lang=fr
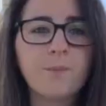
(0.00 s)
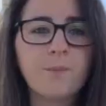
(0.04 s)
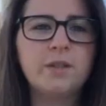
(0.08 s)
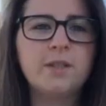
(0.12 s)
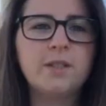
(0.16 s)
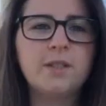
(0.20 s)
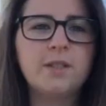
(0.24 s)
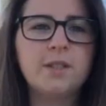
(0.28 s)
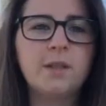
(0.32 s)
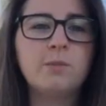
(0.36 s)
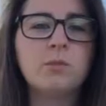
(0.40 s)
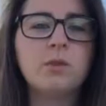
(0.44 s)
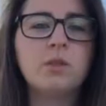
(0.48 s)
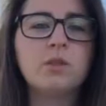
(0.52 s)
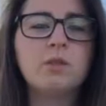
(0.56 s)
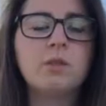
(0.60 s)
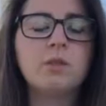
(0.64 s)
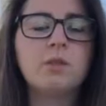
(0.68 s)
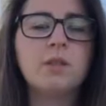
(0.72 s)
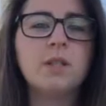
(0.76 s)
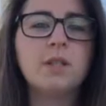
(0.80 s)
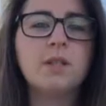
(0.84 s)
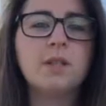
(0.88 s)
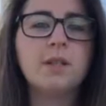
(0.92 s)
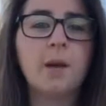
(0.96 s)
Le système de
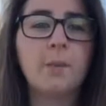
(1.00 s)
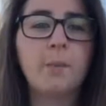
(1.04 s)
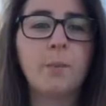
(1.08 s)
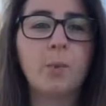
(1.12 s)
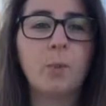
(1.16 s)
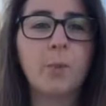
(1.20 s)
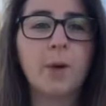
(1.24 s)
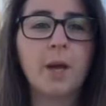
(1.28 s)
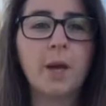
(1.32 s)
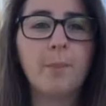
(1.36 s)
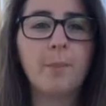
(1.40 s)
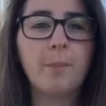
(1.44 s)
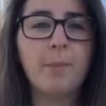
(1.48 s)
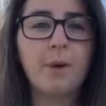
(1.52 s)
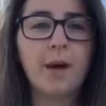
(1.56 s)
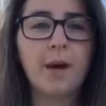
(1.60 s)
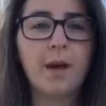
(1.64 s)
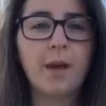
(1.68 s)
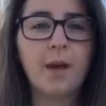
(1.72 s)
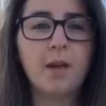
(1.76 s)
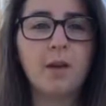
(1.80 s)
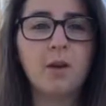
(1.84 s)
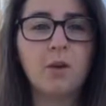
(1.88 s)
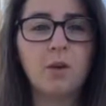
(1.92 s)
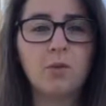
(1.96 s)
santé est à peu près
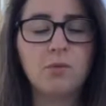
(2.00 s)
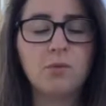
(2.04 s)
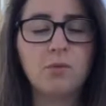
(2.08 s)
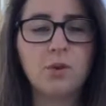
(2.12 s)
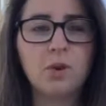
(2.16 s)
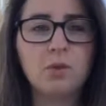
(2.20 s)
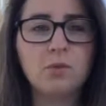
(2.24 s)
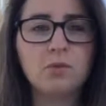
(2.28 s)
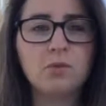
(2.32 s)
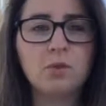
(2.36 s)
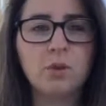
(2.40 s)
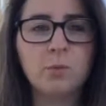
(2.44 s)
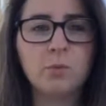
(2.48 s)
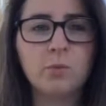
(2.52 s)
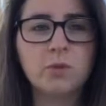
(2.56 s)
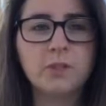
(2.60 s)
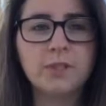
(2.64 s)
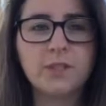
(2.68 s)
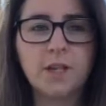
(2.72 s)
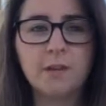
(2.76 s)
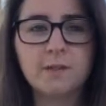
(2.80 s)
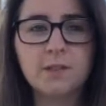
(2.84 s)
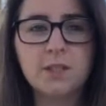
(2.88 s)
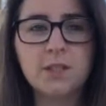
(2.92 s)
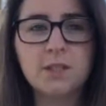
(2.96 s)
pareil qu'en France dans mon
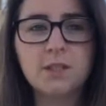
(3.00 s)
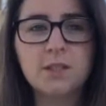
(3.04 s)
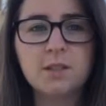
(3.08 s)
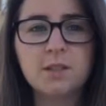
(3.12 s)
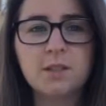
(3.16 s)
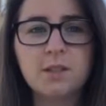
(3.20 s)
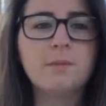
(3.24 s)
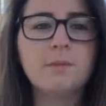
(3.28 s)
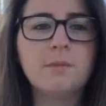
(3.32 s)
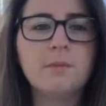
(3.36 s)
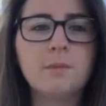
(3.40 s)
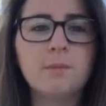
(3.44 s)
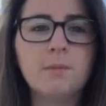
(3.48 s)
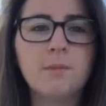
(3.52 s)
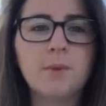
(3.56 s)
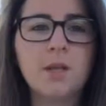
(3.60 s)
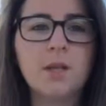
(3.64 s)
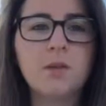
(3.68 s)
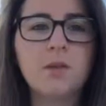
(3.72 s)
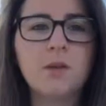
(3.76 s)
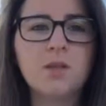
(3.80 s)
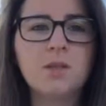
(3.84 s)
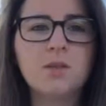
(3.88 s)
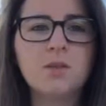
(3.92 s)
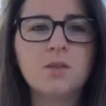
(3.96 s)
service,
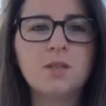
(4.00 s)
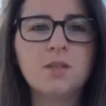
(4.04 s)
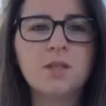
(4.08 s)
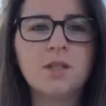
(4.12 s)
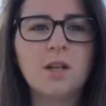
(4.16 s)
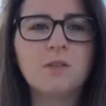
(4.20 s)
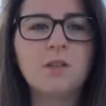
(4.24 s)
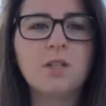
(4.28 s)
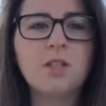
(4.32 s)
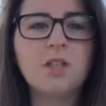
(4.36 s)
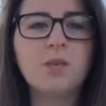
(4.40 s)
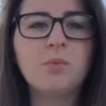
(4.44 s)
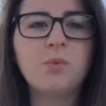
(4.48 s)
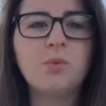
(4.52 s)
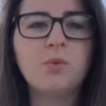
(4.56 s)
mais dans les autres services,